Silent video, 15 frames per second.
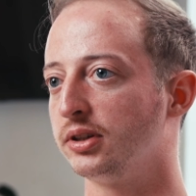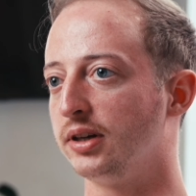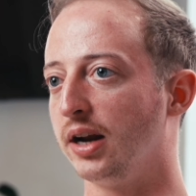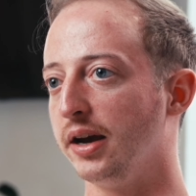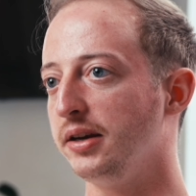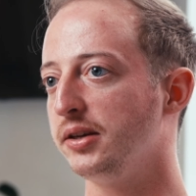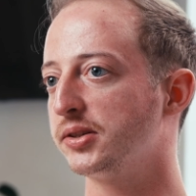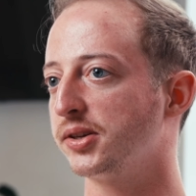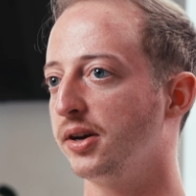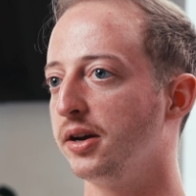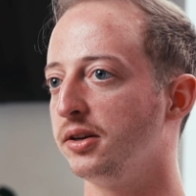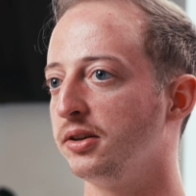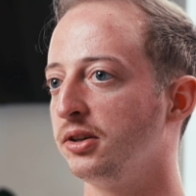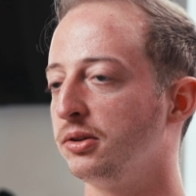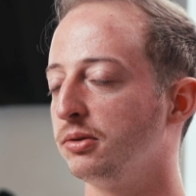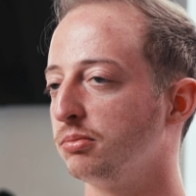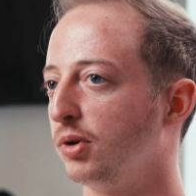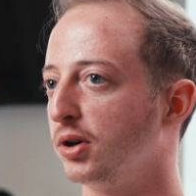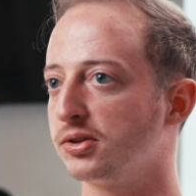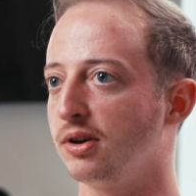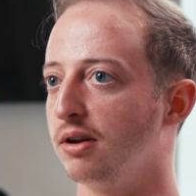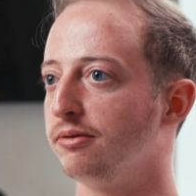Gleichzeitig
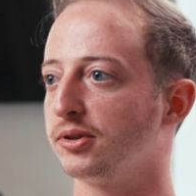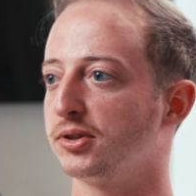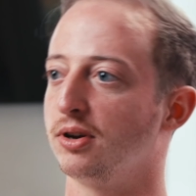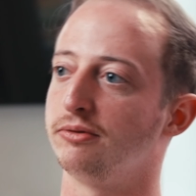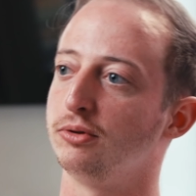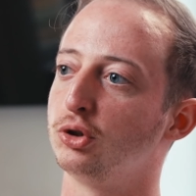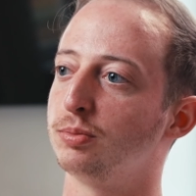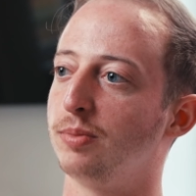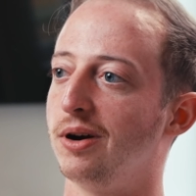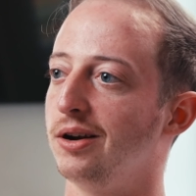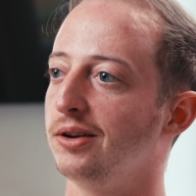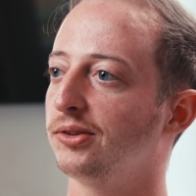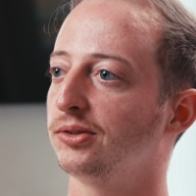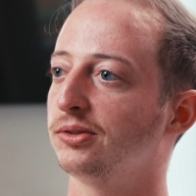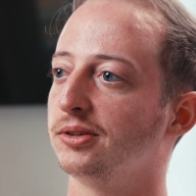macht es einfach sehr viel Spaß,